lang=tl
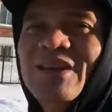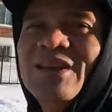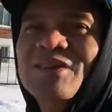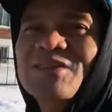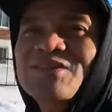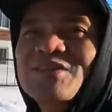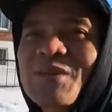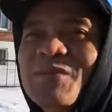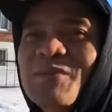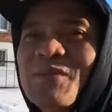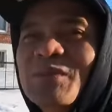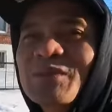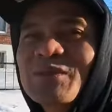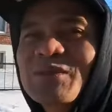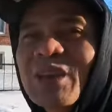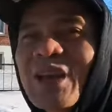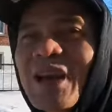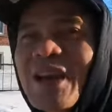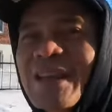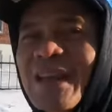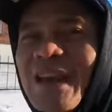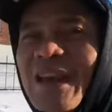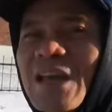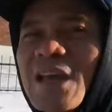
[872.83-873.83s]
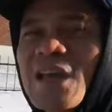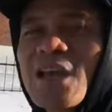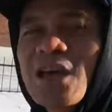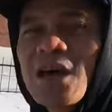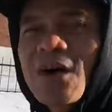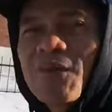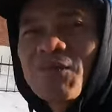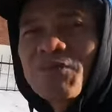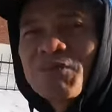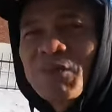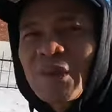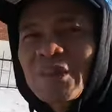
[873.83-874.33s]
dito sa Montreal na,
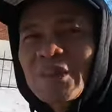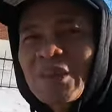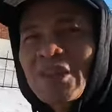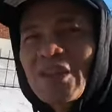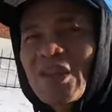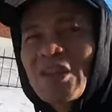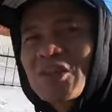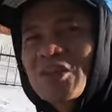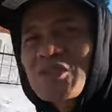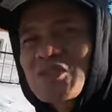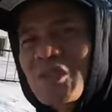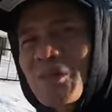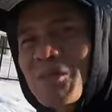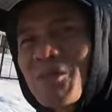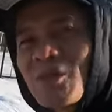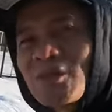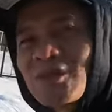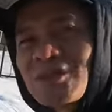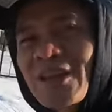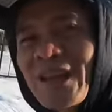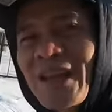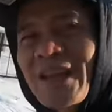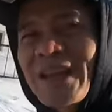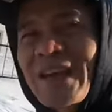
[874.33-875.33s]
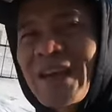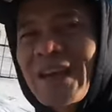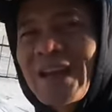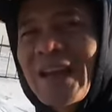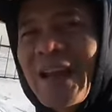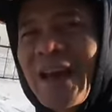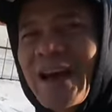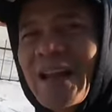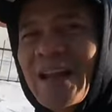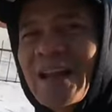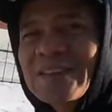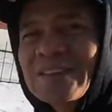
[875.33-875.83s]
pati dito sa Montreal
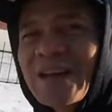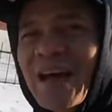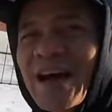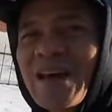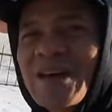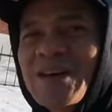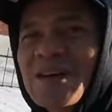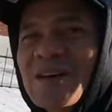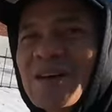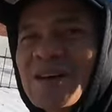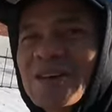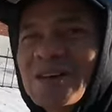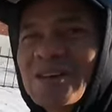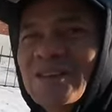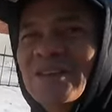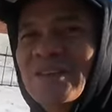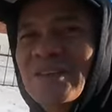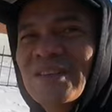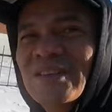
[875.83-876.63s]
nakilala Siyempre, tayo. bubuya